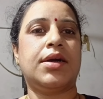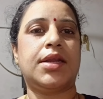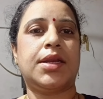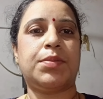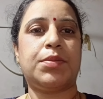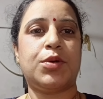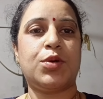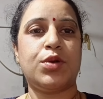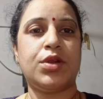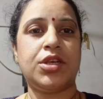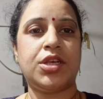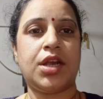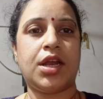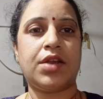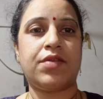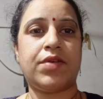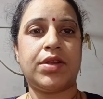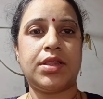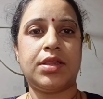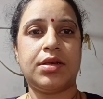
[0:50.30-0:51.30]
நம்ம
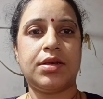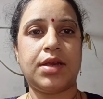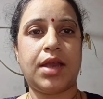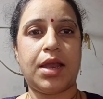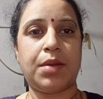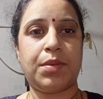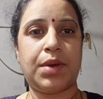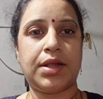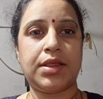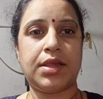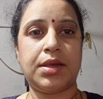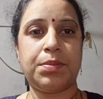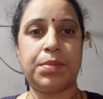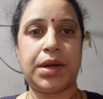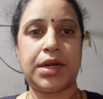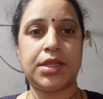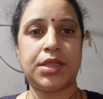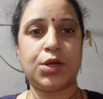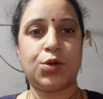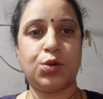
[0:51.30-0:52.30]
குணசேகர் வந்து ஏமாற்றி
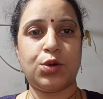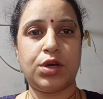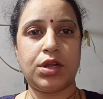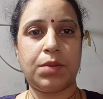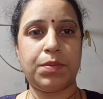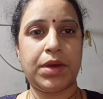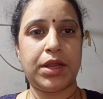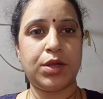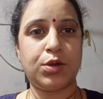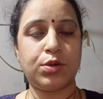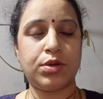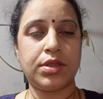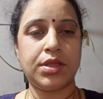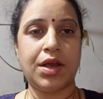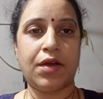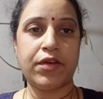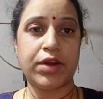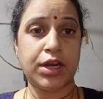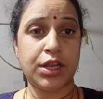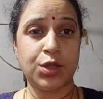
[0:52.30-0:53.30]
பணத்தை கொடுக்குற மாதிரி கொடுத்து
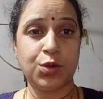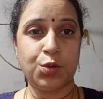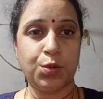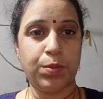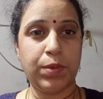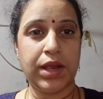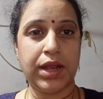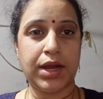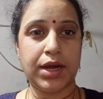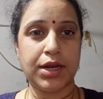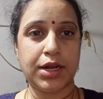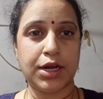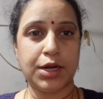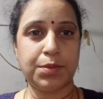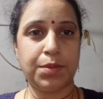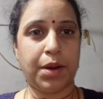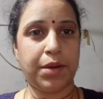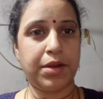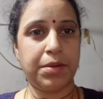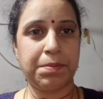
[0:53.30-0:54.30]
அவங்களுக்கு வந்து உண்மையை
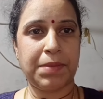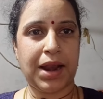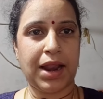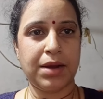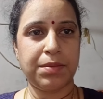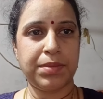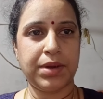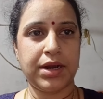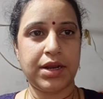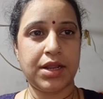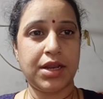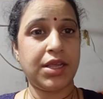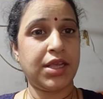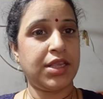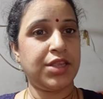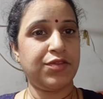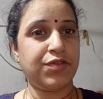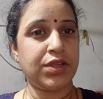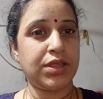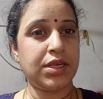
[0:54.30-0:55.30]
கறக்கணும் அப்படின்னு பிளான் பண்ணுறாரு
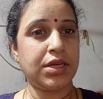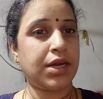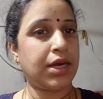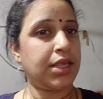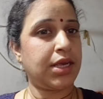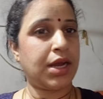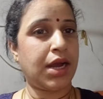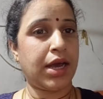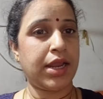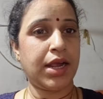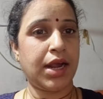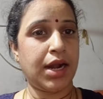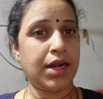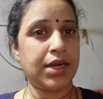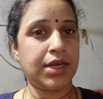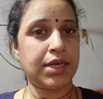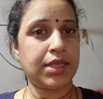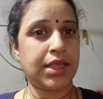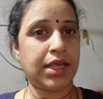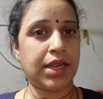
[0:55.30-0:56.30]
இது வந்து கரி
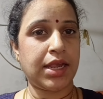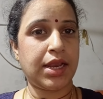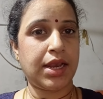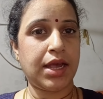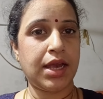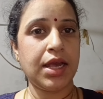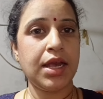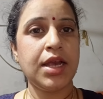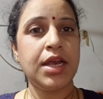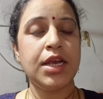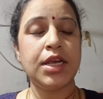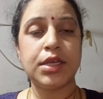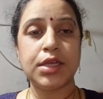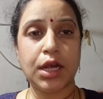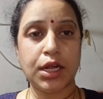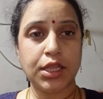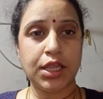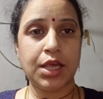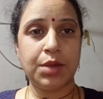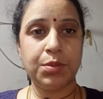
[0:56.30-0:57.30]
கரிகாலனுக்கு தெரியல
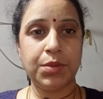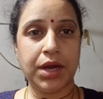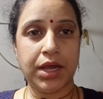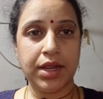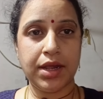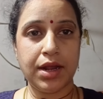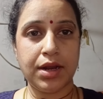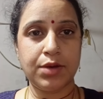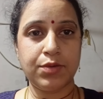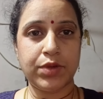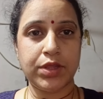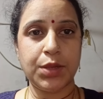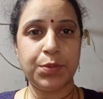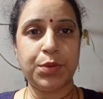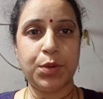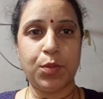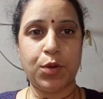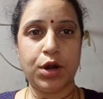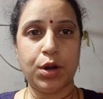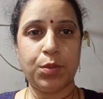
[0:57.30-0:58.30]
சக்தியும் கரிகாலன் வந்து
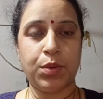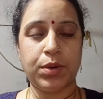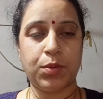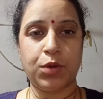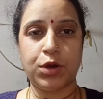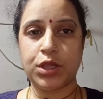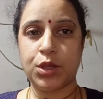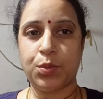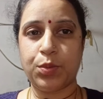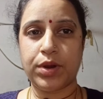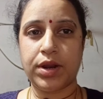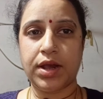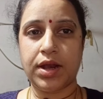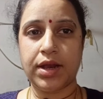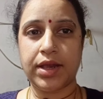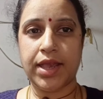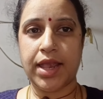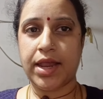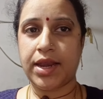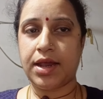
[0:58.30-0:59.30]
இப்போ மோத மோத போகிறாங்க
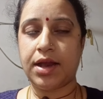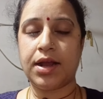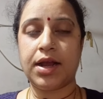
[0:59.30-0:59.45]
ஏன்னா